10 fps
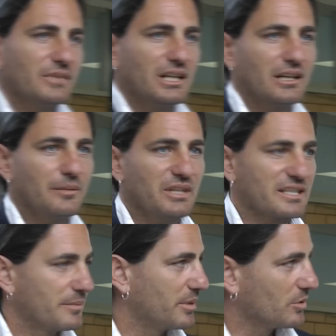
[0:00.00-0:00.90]
Ma a me è
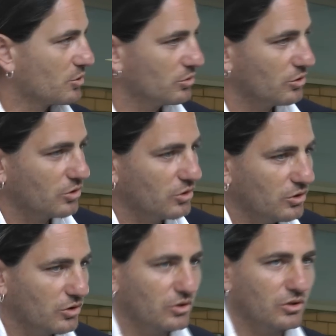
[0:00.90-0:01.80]
sempre
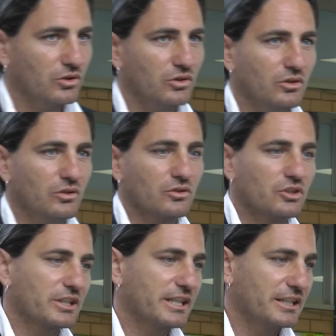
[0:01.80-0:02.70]
piaciuto
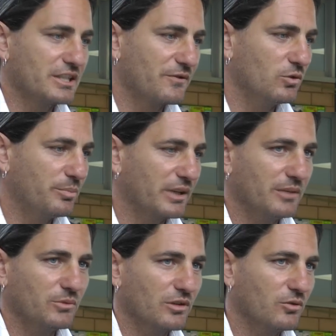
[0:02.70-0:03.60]
cercare di sviluppare
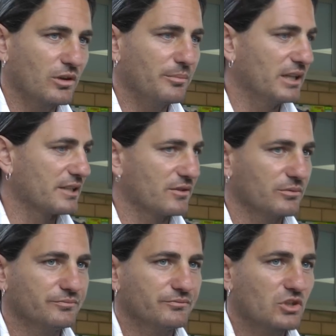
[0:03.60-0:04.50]
il mio lavoro al
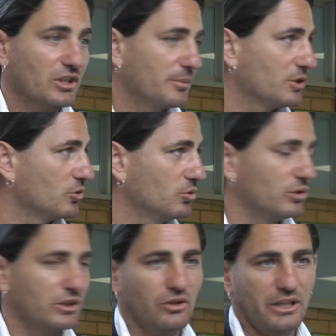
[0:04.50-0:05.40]
massimo, ce la metto
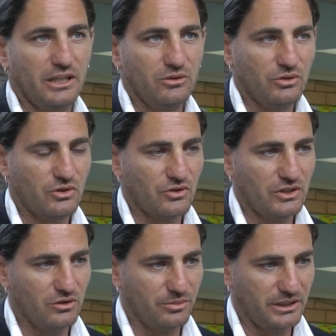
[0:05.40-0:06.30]
tutta, ho creato questo
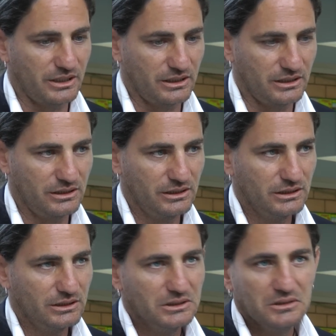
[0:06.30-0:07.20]
sito per
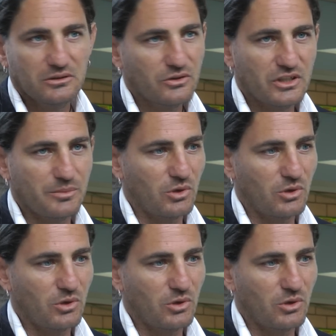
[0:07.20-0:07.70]
così